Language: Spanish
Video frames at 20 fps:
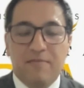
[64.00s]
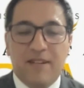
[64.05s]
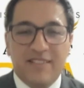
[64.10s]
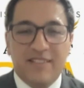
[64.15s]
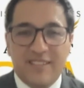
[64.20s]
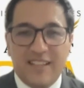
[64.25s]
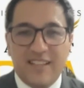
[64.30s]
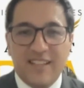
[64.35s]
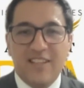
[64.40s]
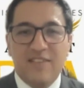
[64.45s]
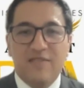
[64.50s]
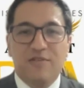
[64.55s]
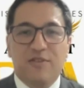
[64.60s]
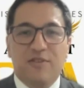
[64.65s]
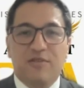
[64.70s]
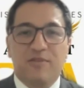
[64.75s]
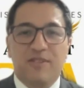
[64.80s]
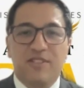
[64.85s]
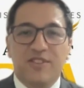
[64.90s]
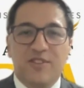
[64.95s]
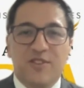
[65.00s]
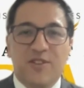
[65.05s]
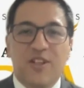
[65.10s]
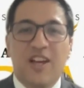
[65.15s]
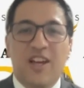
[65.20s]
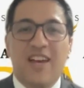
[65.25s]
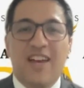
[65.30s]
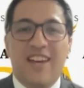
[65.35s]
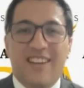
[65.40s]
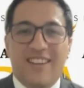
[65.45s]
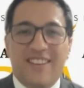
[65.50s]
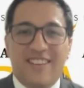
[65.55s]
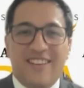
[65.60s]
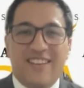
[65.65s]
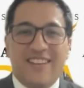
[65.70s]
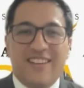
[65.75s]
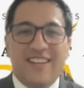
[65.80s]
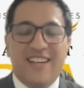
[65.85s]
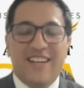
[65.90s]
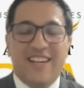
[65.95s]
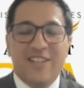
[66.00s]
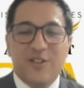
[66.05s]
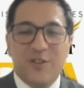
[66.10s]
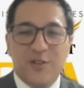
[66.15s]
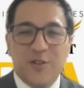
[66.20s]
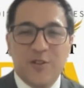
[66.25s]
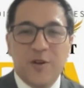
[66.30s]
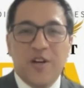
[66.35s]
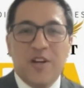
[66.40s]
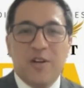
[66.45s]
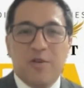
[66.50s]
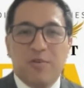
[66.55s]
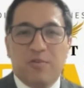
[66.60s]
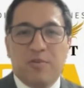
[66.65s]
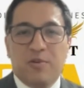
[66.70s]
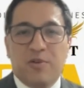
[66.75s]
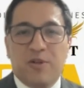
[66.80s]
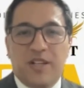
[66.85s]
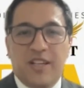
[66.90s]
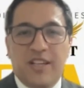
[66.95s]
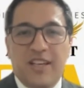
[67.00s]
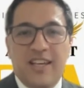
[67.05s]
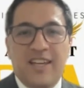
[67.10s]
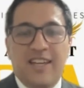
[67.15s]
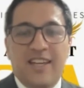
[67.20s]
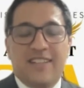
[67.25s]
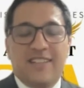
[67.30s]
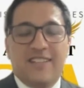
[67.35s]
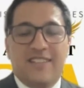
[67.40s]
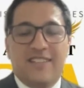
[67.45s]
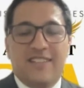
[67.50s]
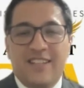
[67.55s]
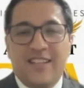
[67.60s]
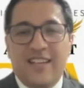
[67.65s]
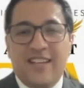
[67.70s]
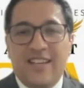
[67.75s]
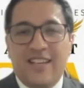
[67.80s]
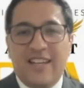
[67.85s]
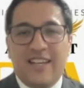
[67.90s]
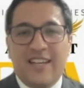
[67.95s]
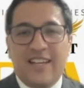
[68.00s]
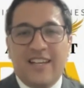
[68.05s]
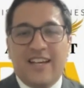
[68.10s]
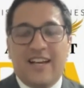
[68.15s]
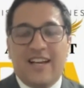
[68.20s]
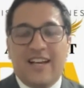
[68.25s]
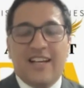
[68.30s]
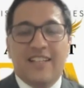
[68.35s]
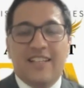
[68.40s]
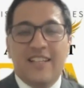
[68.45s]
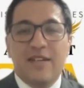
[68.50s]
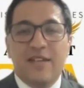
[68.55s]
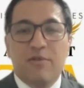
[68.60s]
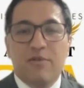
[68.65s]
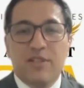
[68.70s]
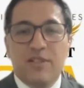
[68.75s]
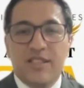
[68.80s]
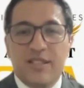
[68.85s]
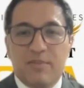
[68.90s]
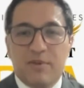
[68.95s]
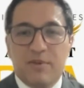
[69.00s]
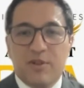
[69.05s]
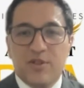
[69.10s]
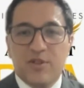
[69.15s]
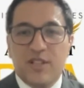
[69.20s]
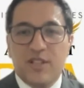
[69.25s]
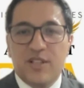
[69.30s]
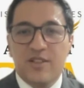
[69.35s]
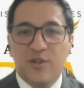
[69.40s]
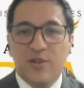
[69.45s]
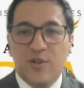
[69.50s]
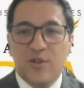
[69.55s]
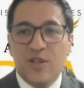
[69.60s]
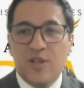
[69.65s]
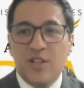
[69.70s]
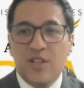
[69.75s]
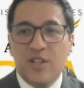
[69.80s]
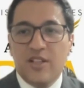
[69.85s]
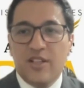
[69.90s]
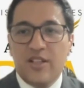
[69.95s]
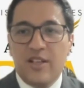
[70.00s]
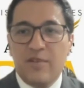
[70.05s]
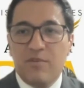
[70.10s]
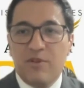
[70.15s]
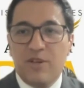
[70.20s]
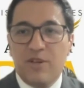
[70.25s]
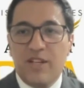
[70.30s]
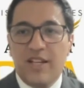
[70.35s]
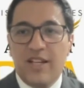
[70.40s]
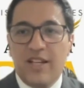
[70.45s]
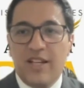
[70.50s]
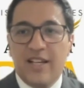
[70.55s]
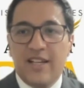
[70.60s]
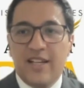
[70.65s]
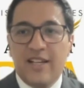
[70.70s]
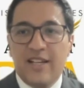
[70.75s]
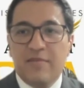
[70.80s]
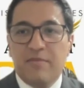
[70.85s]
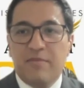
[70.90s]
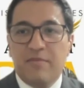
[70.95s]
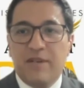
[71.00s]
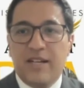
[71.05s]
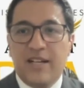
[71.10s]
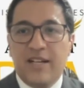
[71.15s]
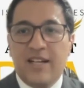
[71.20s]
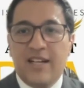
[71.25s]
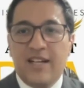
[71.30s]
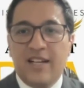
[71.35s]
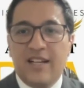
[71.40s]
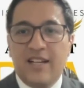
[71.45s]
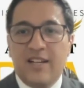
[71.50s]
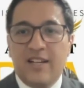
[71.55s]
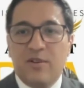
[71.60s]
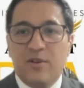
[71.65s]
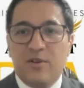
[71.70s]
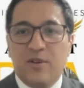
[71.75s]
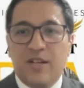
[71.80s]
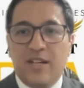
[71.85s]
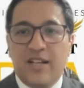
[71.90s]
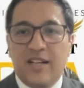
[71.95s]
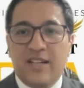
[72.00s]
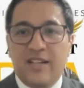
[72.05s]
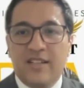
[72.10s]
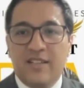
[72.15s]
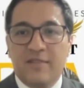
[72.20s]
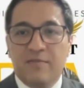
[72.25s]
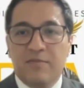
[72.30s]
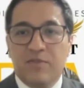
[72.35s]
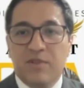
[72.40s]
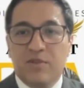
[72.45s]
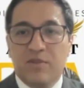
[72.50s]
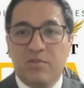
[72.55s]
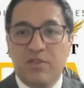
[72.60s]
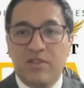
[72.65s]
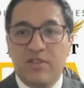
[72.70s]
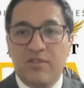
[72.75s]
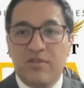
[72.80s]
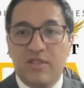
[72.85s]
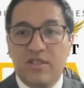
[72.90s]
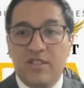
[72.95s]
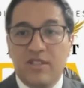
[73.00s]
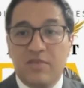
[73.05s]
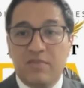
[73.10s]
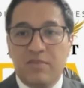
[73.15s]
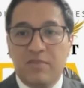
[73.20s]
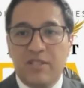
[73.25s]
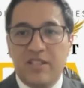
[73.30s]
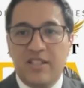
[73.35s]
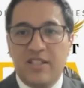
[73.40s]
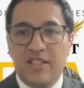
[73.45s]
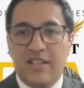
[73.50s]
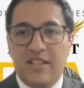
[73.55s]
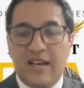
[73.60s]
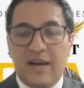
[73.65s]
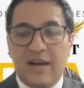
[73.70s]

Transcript: bastante información, diría yo, porque sigue activo este proceso de Morena para lograr pues esta especie de